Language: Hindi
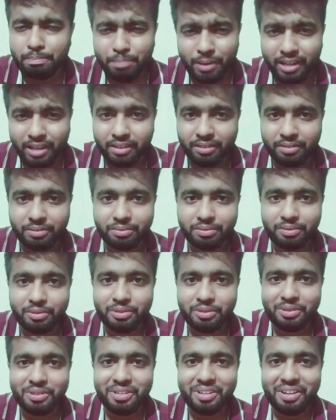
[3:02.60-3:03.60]
पर
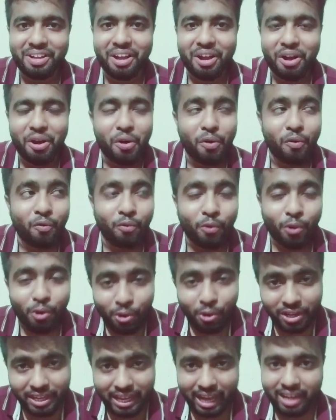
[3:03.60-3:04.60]
वो
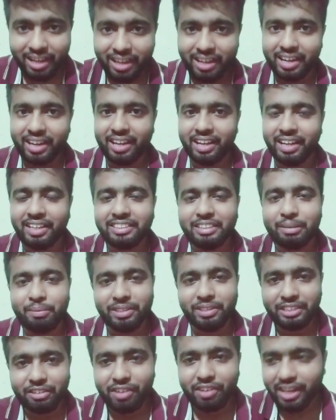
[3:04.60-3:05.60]
लोग क्या कर रहे हैं
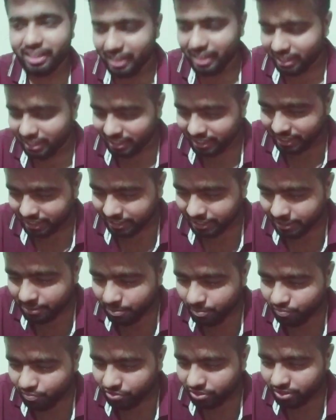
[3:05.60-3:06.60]
सीबीएसई e वाले क्या कर रहे हैं
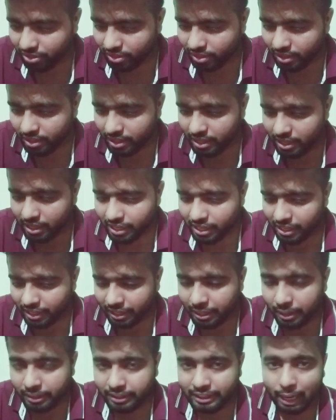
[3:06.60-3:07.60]

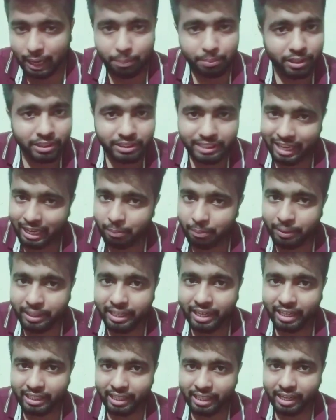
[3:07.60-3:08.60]
कि चैप्टर्स एक भी
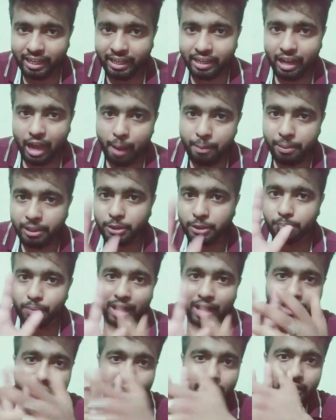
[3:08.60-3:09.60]
नहीं हटा रहे हैं अब इस
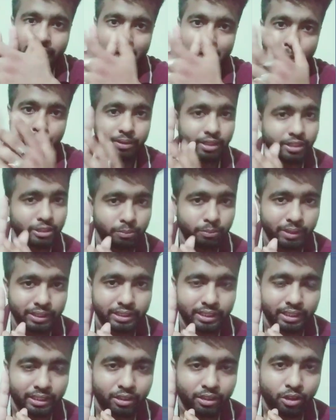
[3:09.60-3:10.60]
पांच चैप्टर्स में
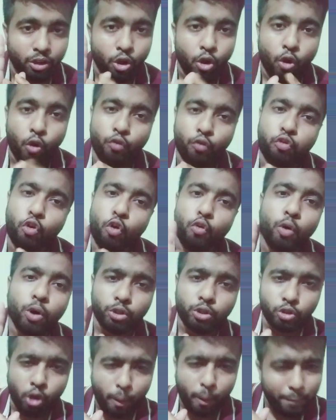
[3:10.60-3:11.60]
से वो वो
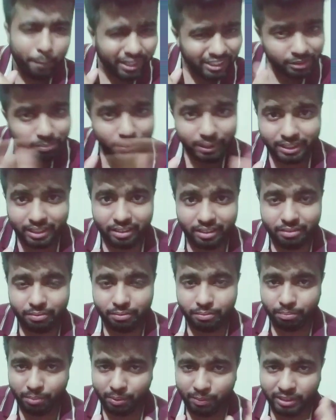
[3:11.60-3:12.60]
टॉपिक्स बट
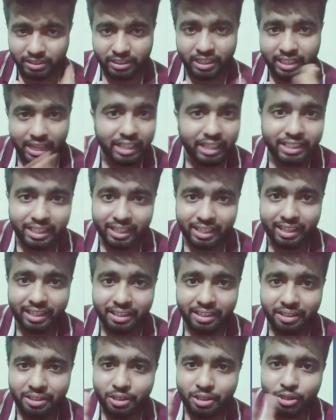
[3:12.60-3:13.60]
बस हटा दे रहे
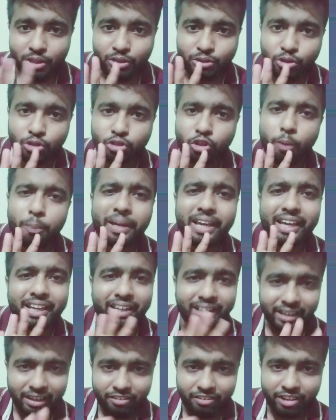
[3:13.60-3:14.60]
हैं जो टॉपिक
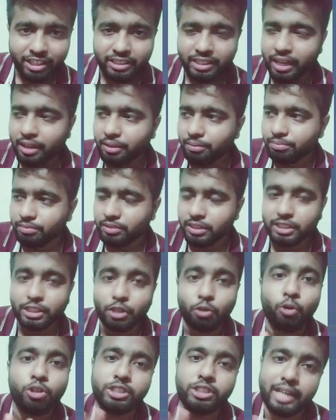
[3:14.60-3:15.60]
इरेलीवेंट था जिससे
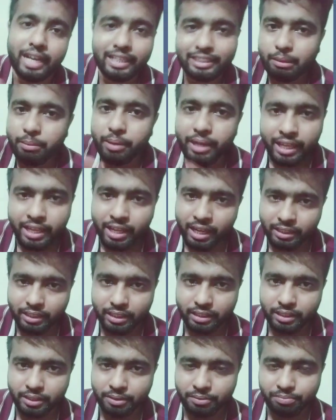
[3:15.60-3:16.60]
क्वेश्चन ऐसे भी नहीं
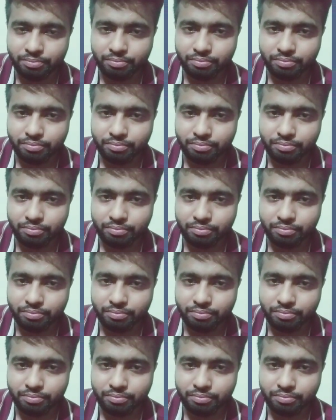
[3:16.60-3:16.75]
आता था